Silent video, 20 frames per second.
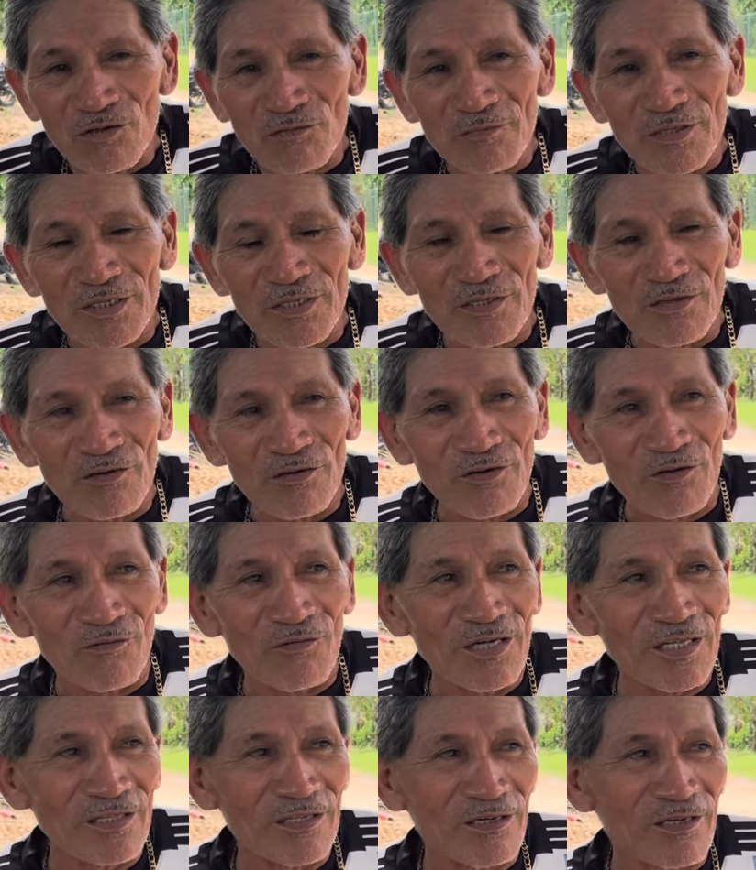Yo me doy
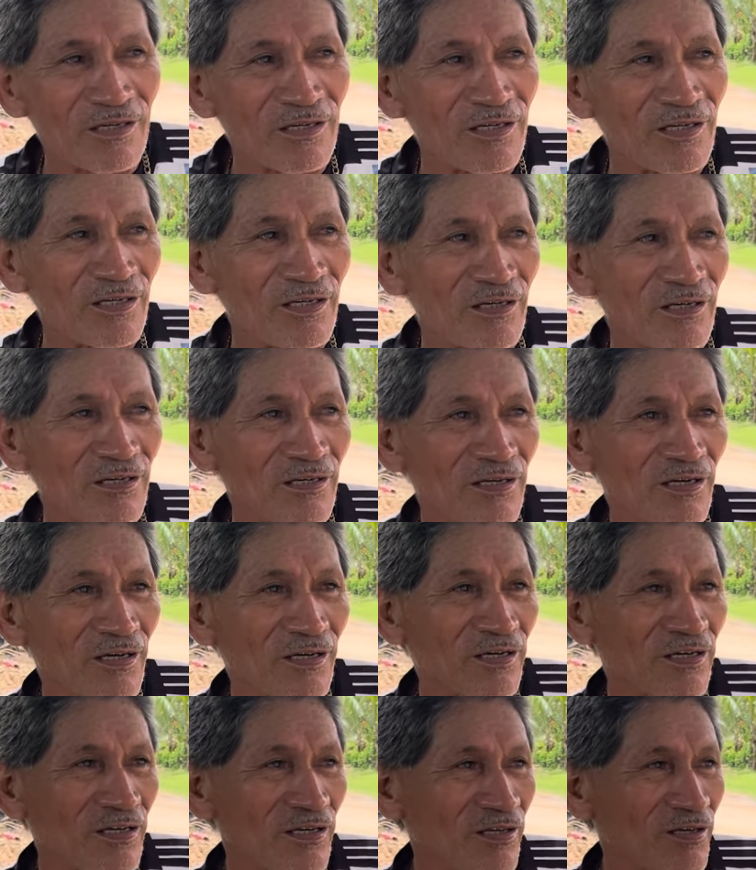cuenta quién, quién,
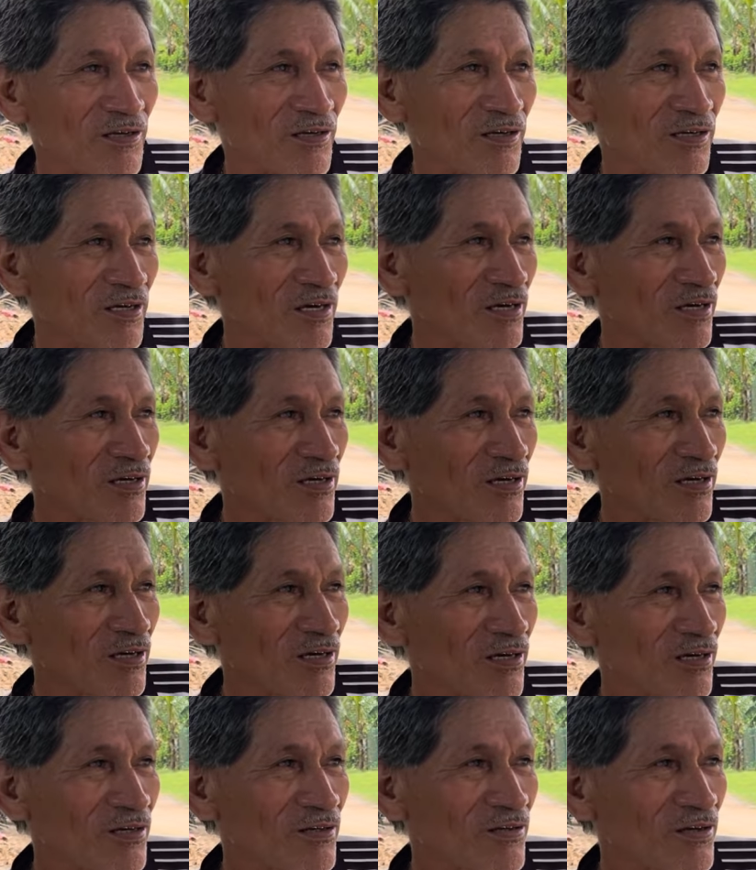quiere, quién
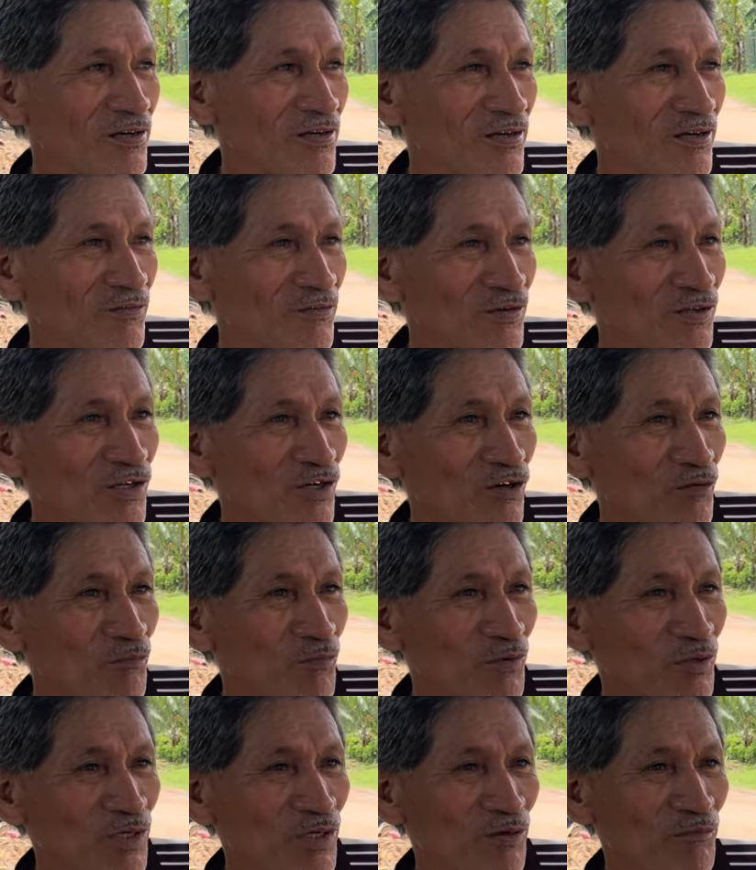quiere hacer ese video
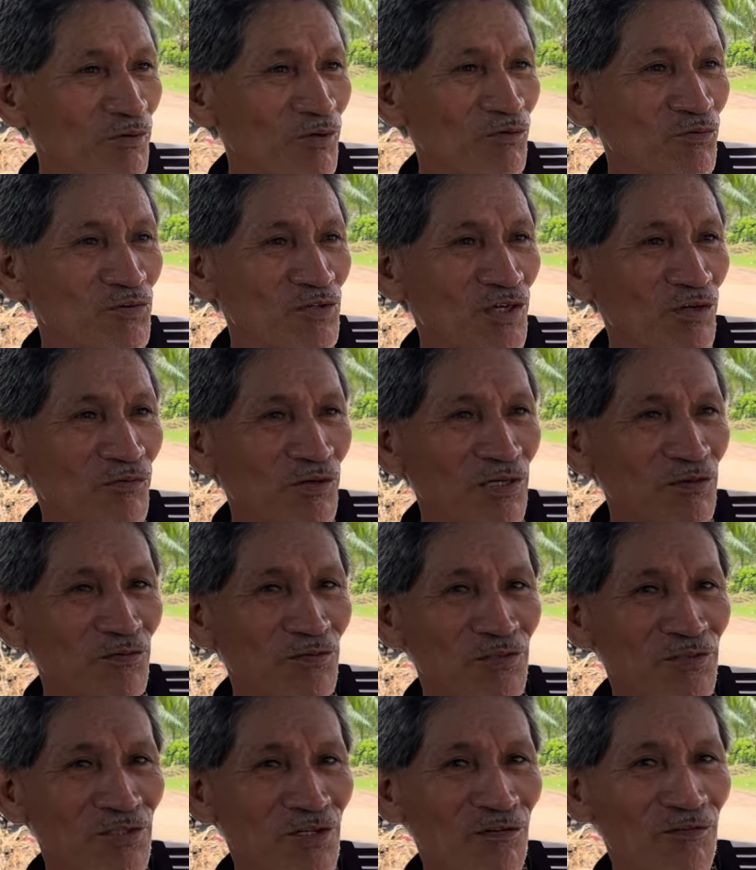porque a mí un chavalo
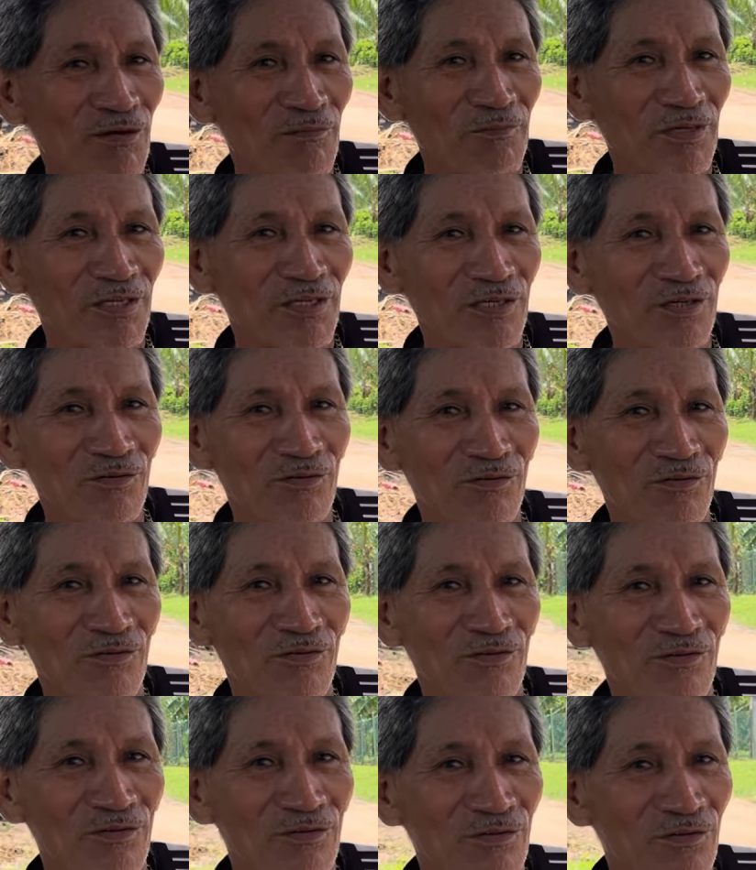de Sabá me dijo,
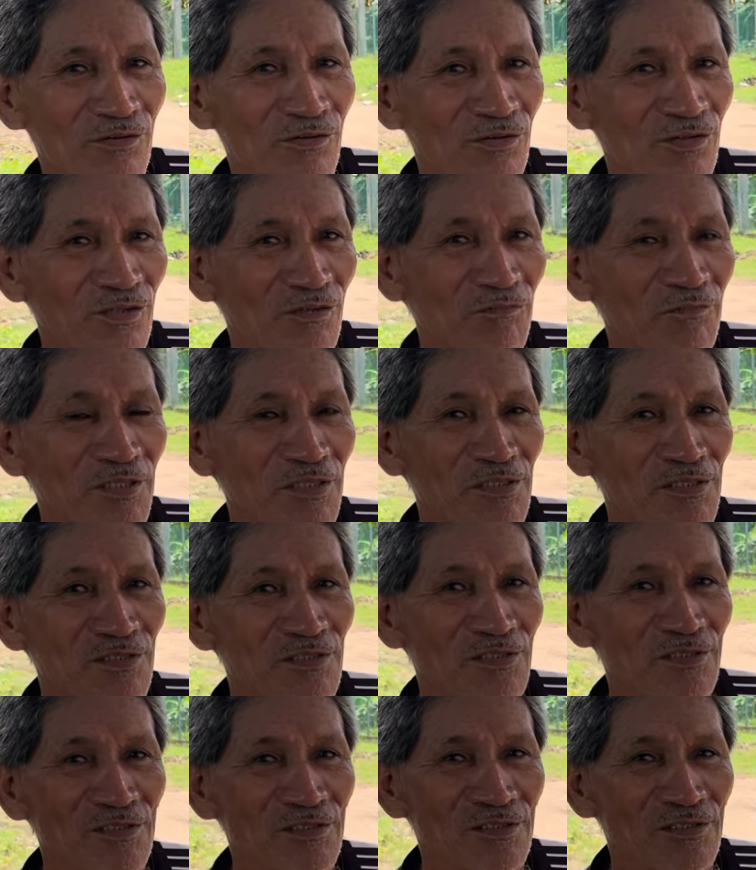me
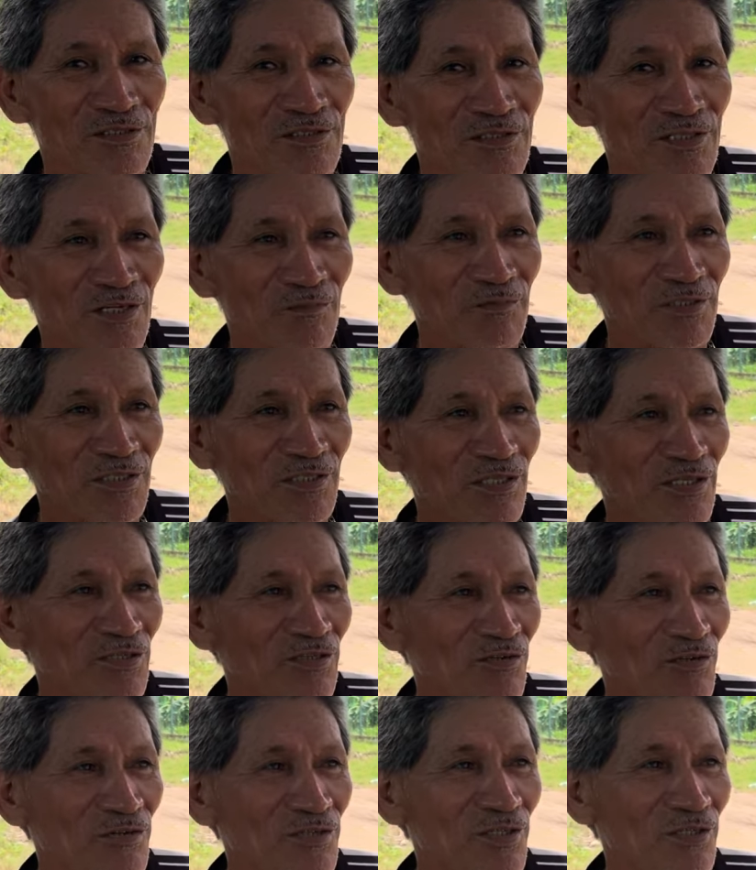dice, la
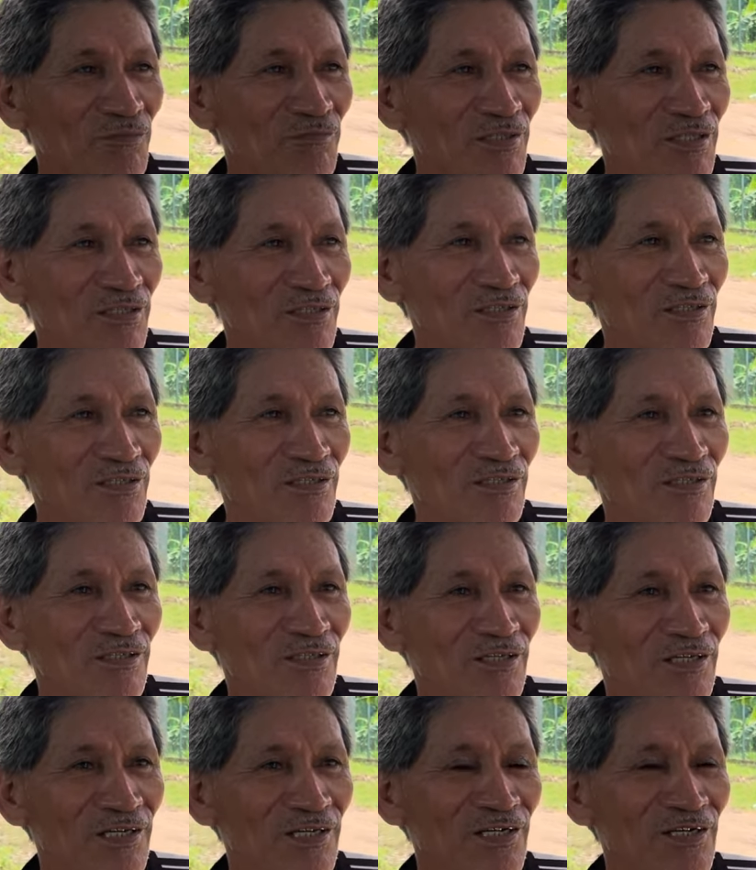misteriosa me dice,
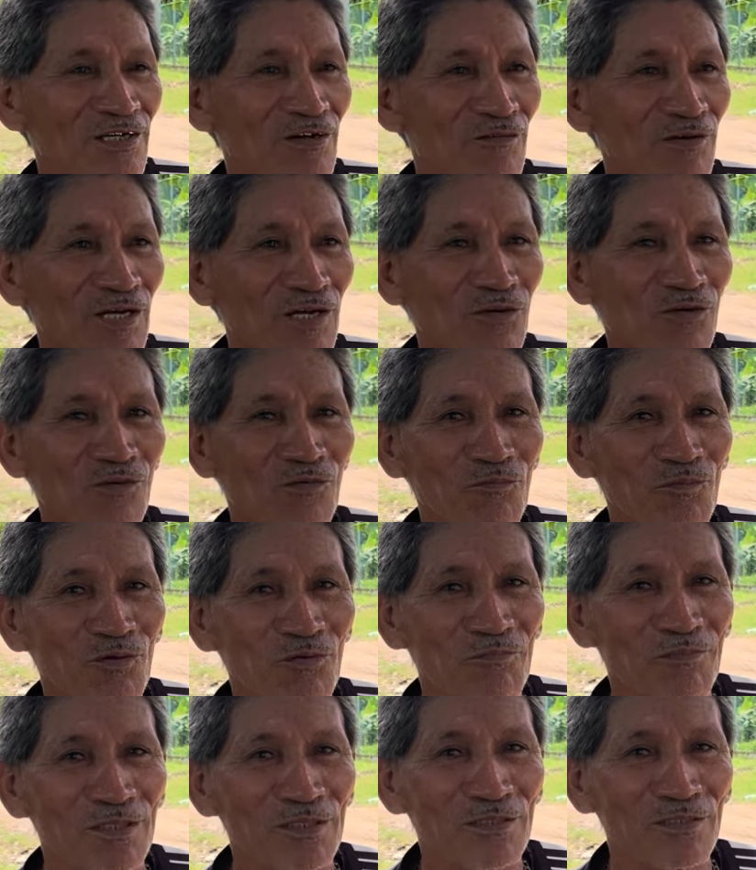quiere hablar con
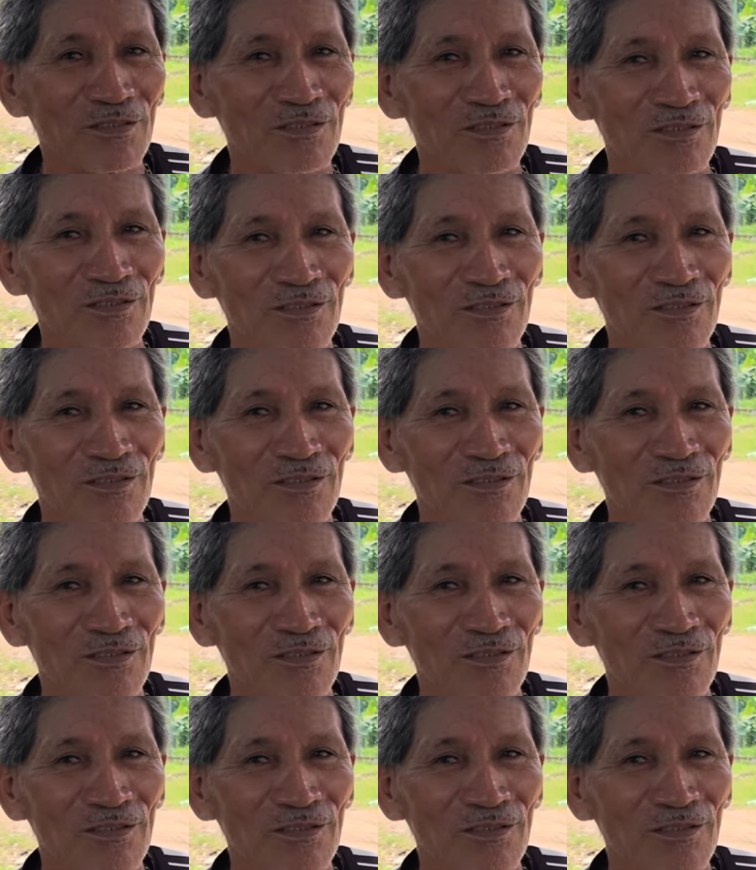vos, me dice.